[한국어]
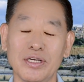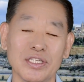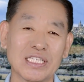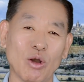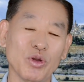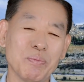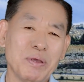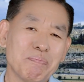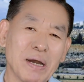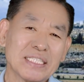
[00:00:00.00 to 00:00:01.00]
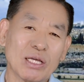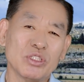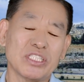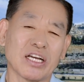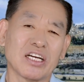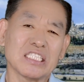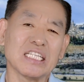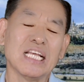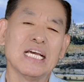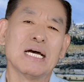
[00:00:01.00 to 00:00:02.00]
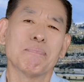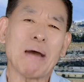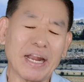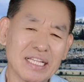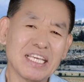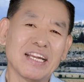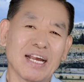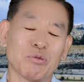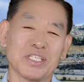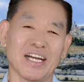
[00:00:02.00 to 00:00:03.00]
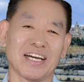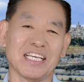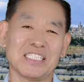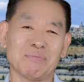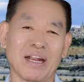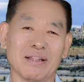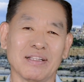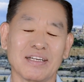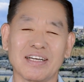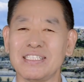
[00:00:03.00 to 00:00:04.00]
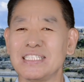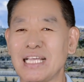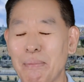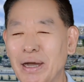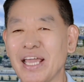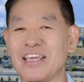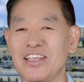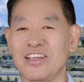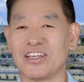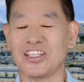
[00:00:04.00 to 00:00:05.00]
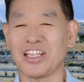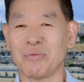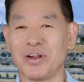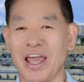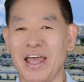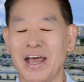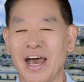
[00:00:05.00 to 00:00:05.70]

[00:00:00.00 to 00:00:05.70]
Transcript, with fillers: 사울이 핍박자로 있을 때 그것은 바른 길이라고 생각했지만은 그것은 사망의 길이었기 때문에